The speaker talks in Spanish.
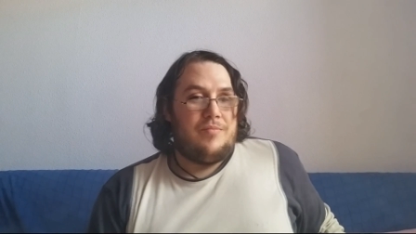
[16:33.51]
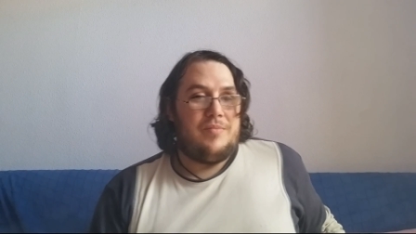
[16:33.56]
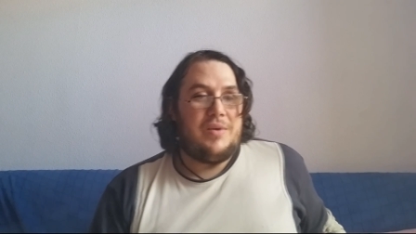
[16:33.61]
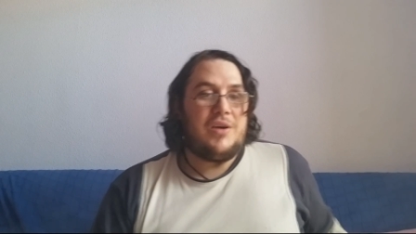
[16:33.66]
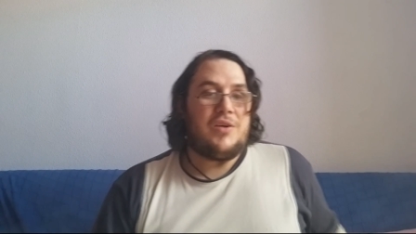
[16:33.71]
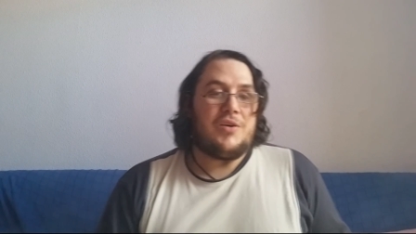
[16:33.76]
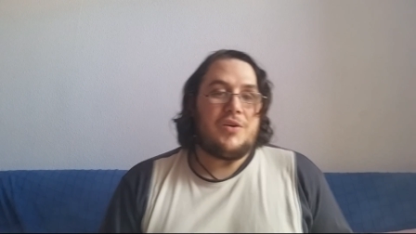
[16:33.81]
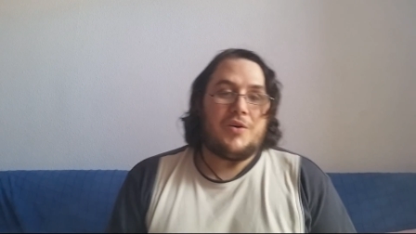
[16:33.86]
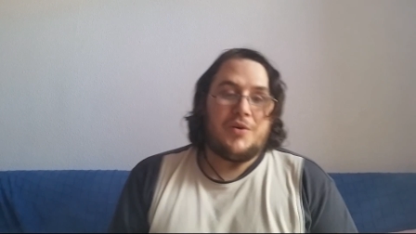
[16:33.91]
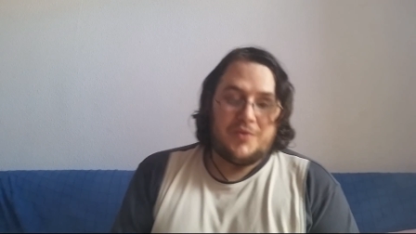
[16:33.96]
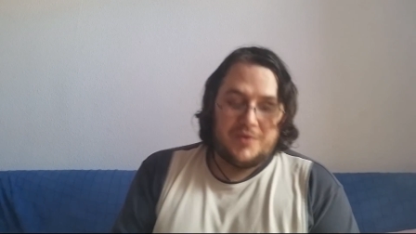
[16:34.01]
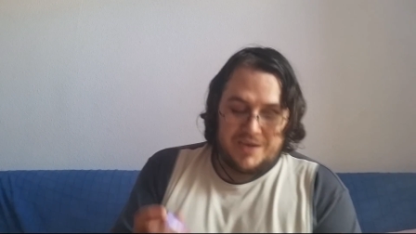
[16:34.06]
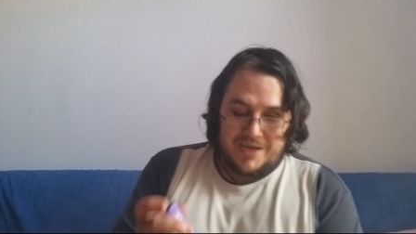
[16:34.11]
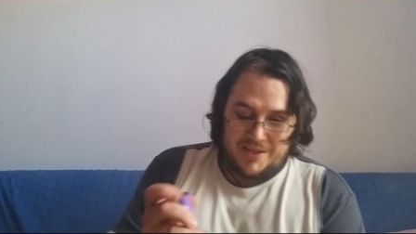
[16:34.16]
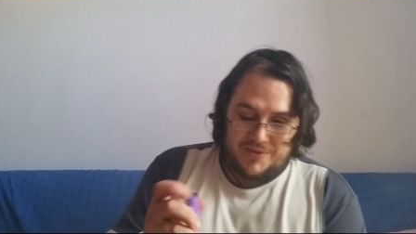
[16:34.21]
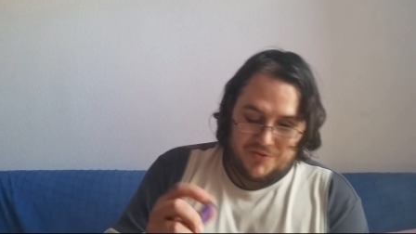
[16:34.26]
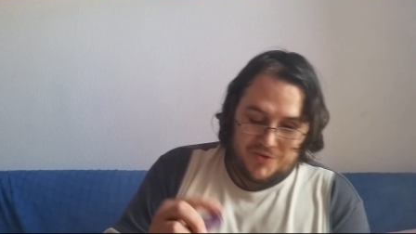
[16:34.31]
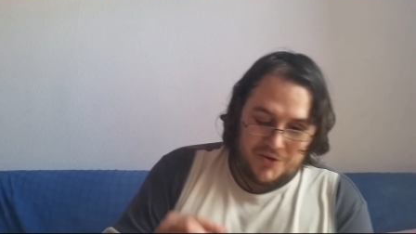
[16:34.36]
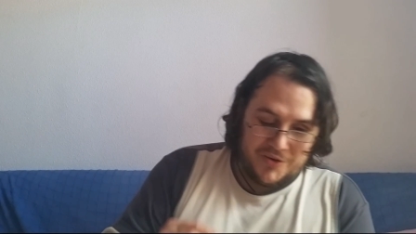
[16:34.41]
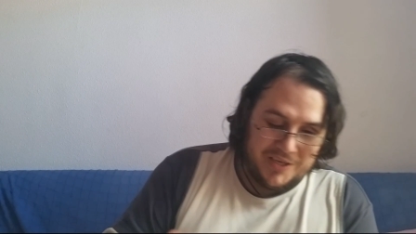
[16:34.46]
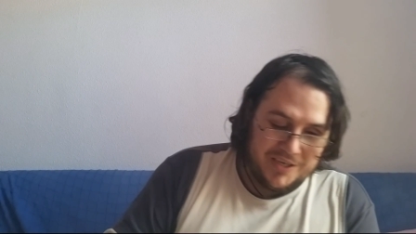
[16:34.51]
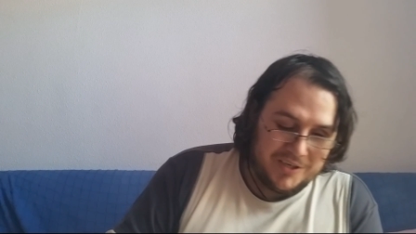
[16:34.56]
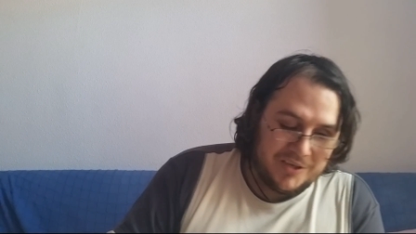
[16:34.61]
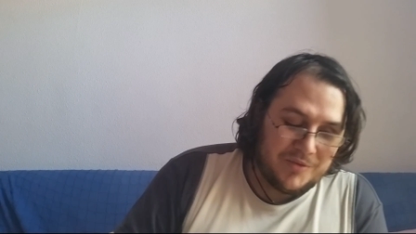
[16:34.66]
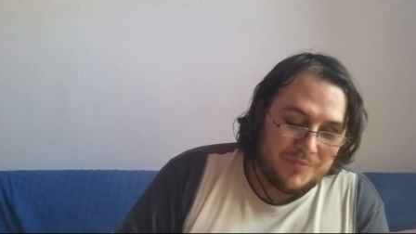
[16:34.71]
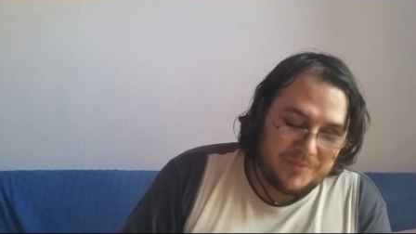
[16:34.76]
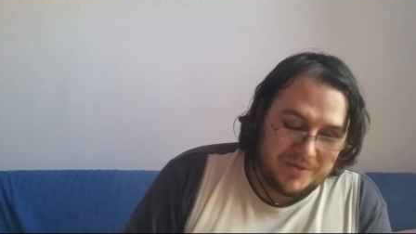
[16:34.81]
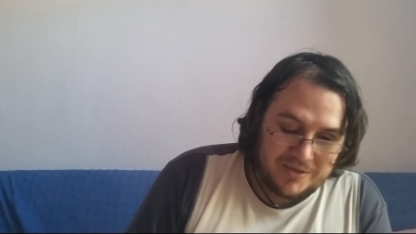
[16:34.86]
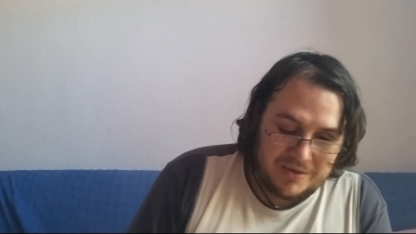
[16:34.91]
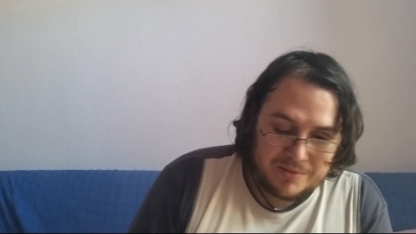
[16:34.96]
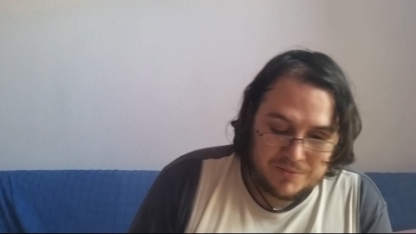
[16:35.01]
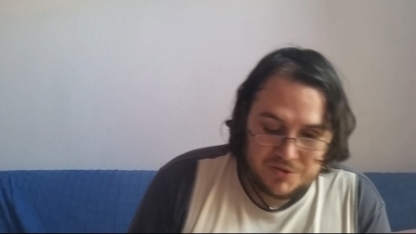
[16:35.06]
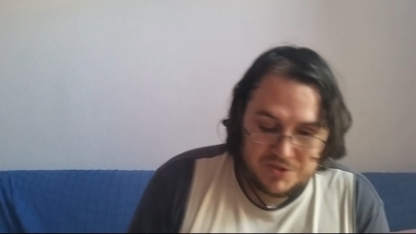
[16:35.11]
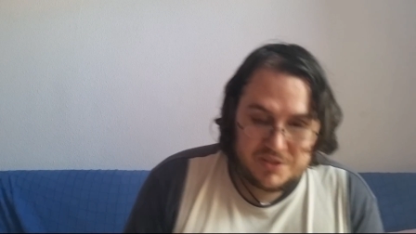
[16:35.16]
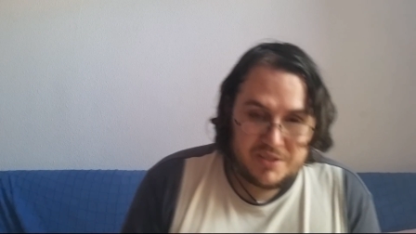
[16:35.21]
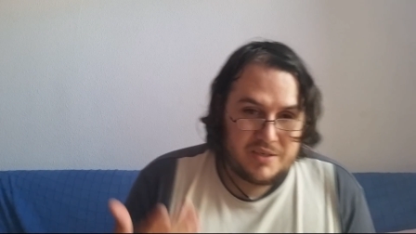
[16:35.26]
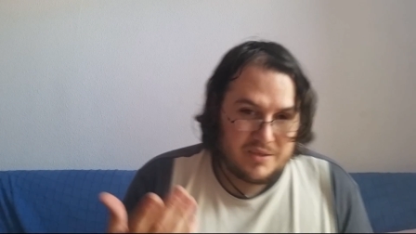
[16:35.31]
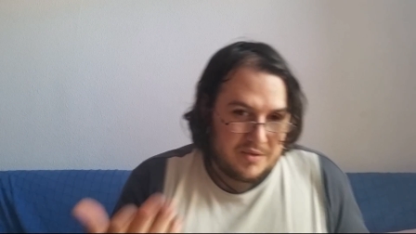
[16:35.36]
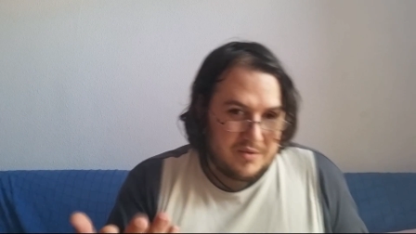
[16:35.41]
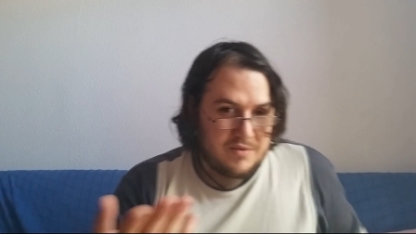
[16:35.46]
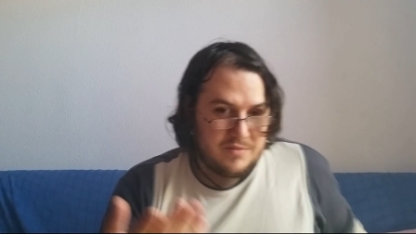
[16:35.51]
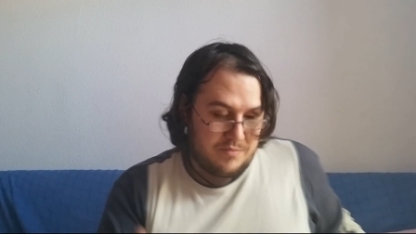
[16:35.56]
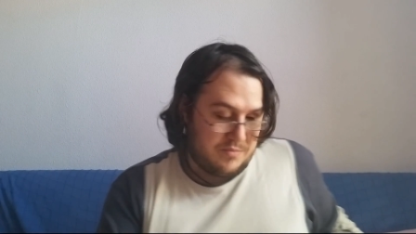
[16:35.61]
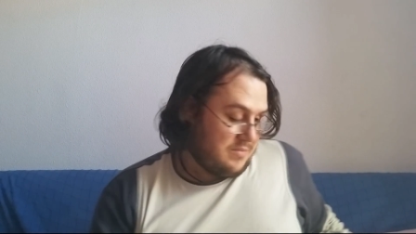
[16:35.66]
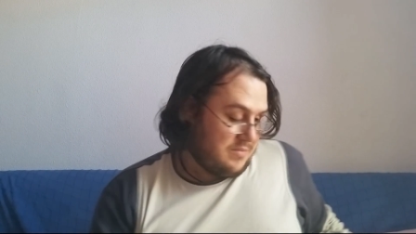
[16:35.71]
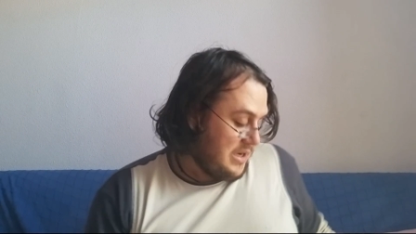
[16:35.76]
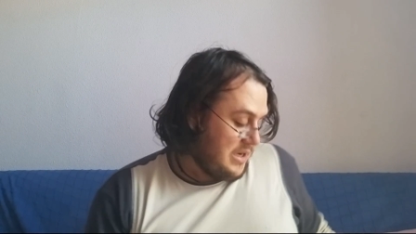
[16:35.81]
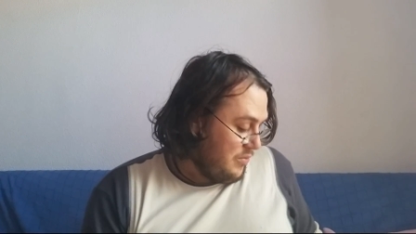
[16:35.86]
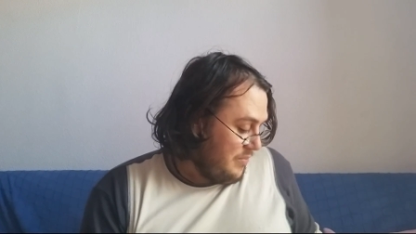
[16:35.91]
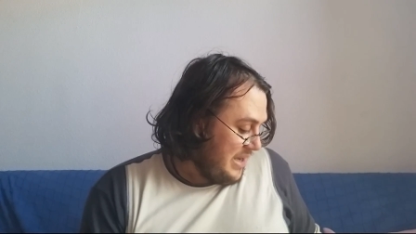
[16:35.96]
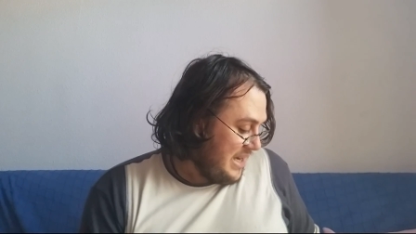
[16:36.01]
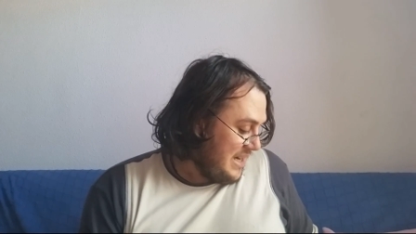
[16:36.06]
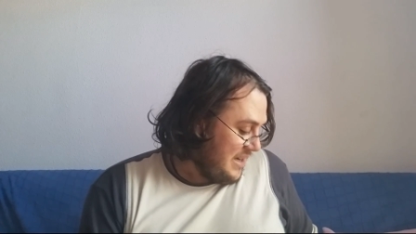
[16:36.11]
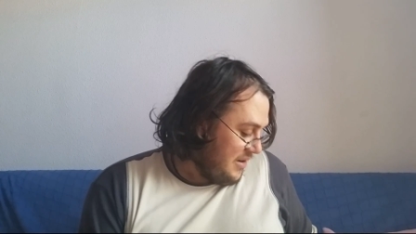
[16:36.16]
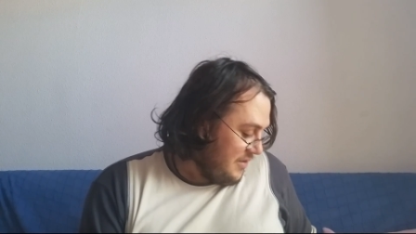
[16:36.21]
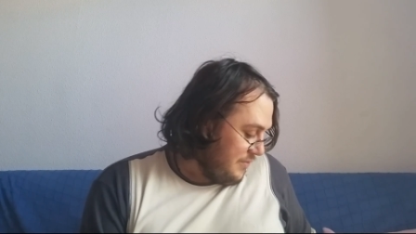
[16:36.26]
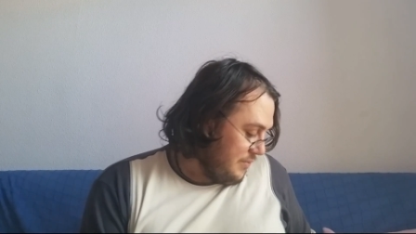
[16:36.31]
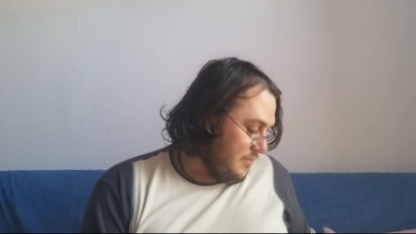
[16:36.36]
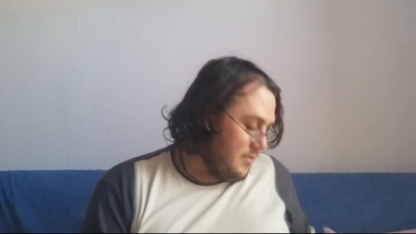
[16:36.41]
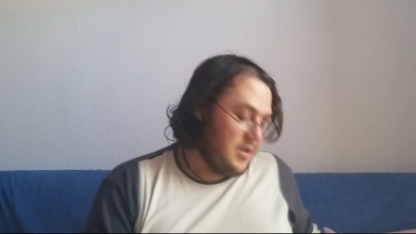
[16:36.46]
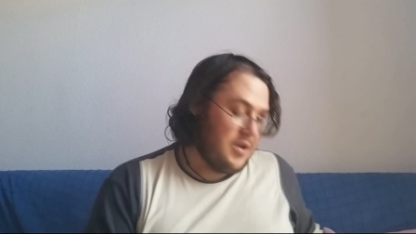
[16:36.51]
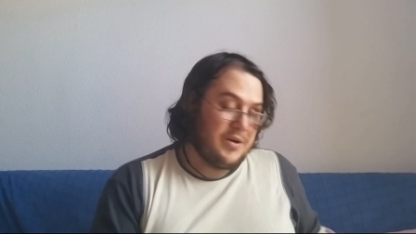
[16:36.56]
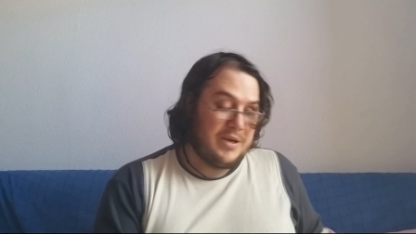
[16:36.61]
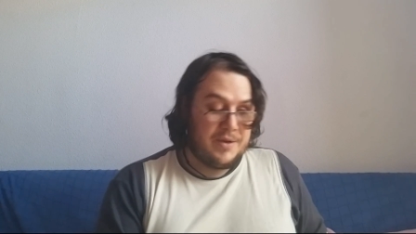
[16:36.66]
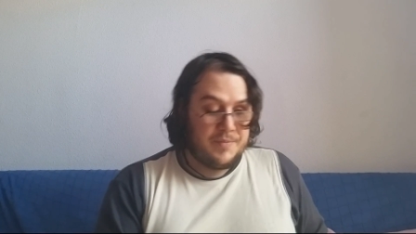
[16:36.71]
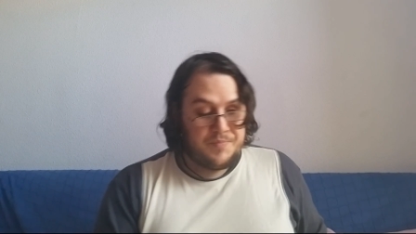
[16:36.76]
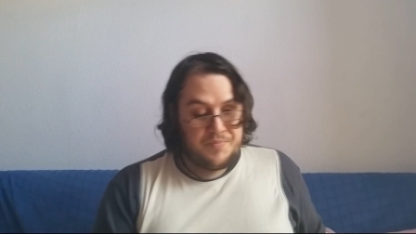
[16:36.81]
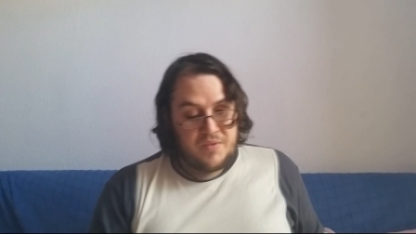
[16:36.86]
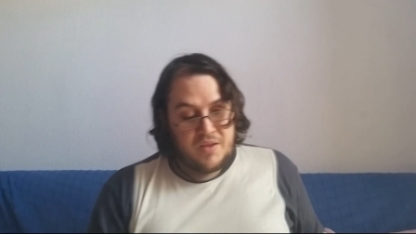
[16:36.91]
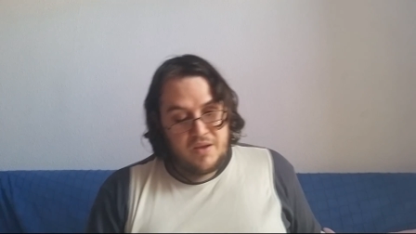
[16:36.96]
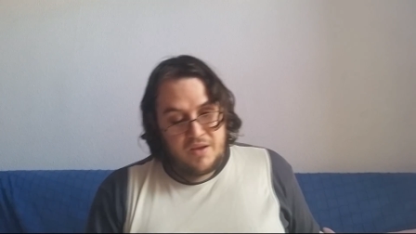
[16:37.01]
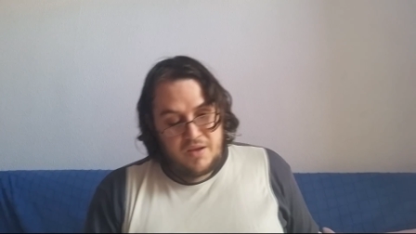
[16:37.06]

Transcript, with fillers: Mejor con un electrónico, pero vamos, en un mecánico funciona.